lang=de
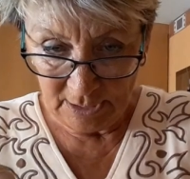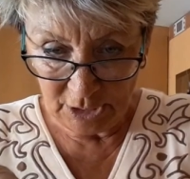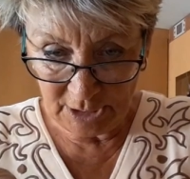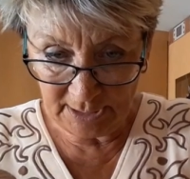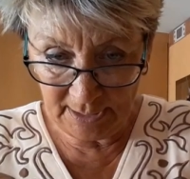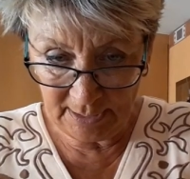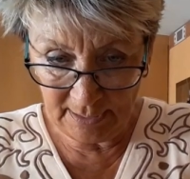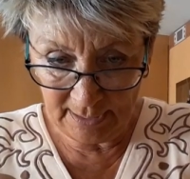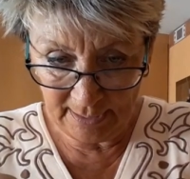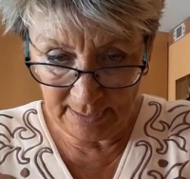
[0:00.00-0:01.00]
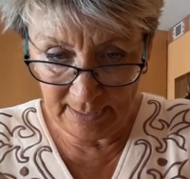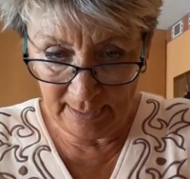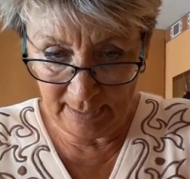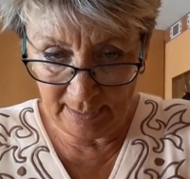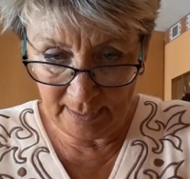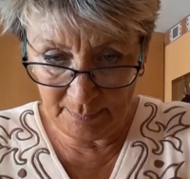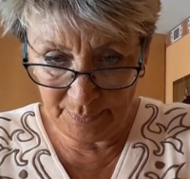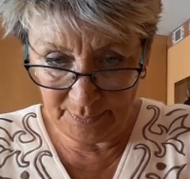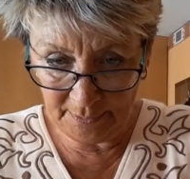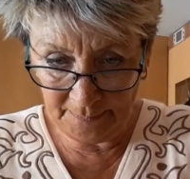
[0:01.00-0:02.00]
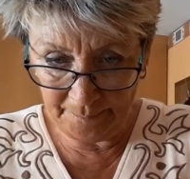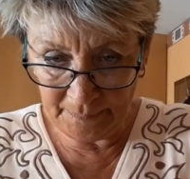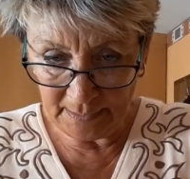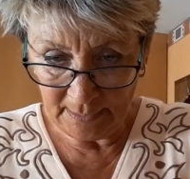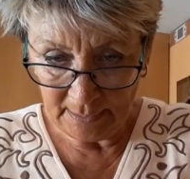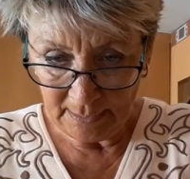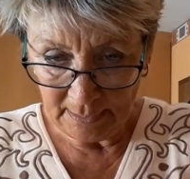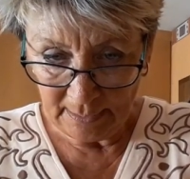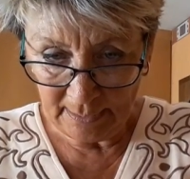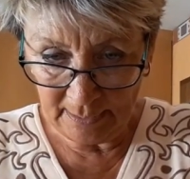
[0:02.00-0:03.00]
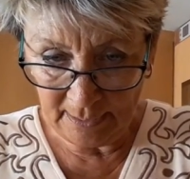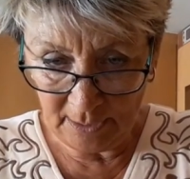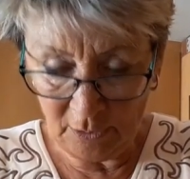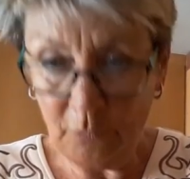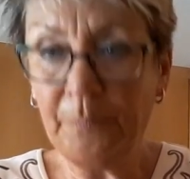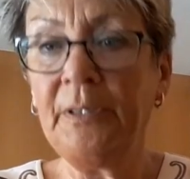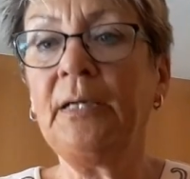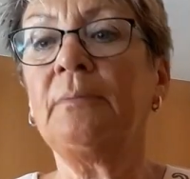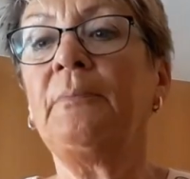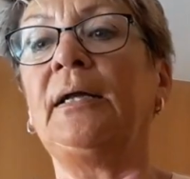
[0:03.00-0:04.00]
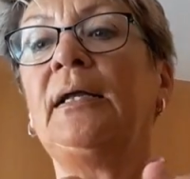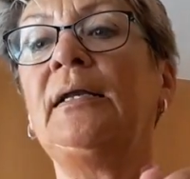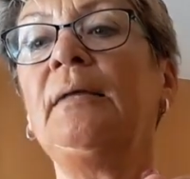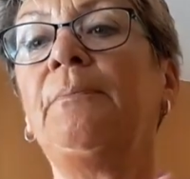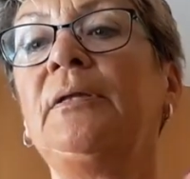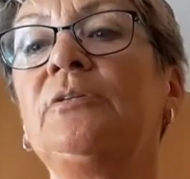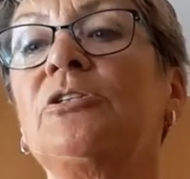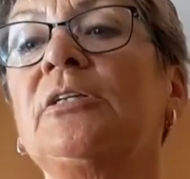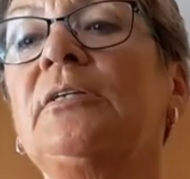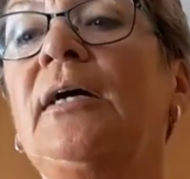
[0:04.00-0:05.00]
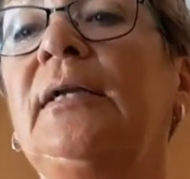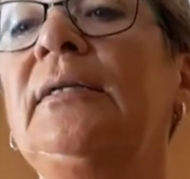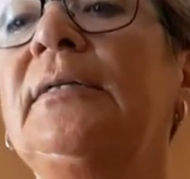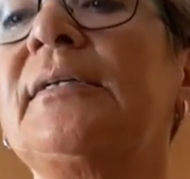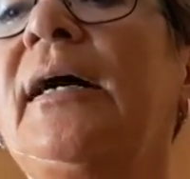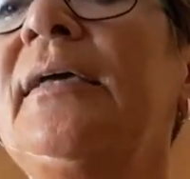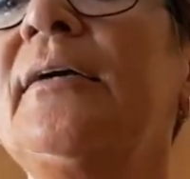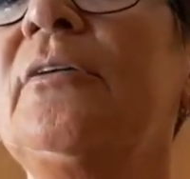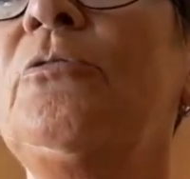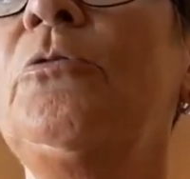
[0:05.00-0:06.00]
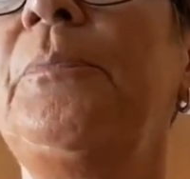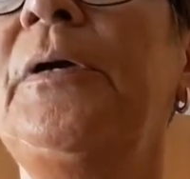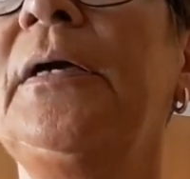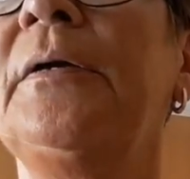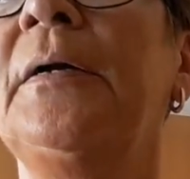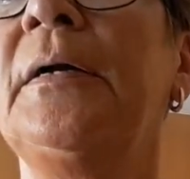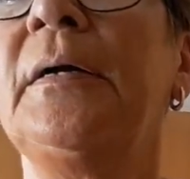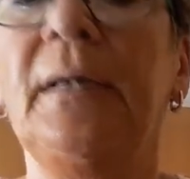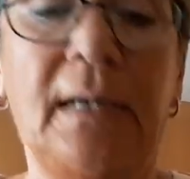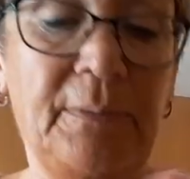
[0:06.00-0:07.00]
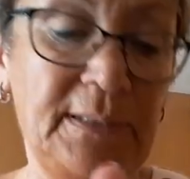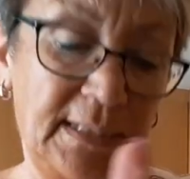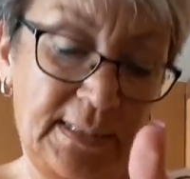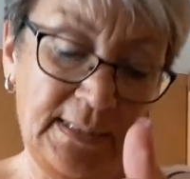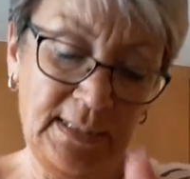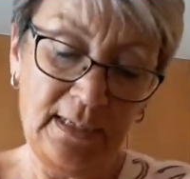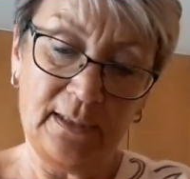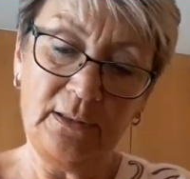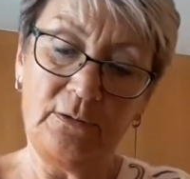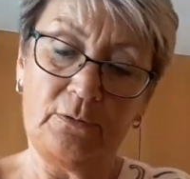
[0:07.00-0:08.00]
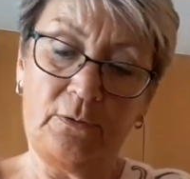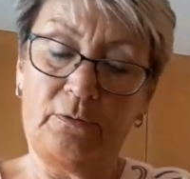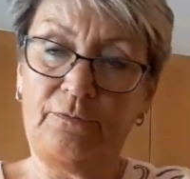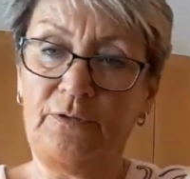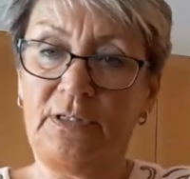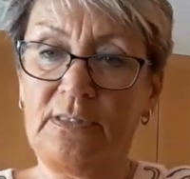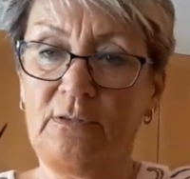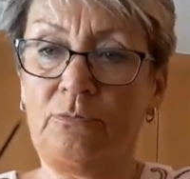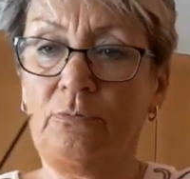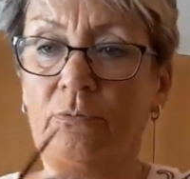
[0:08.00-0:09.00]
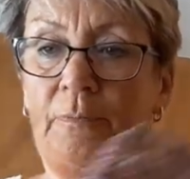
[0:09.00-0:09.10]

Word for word: Stricknadel habe. Einer Cubic, meiner Lieblingsstricknadel, eine Dreier Cubic, aber die ist nicht lang genug für das Tuch.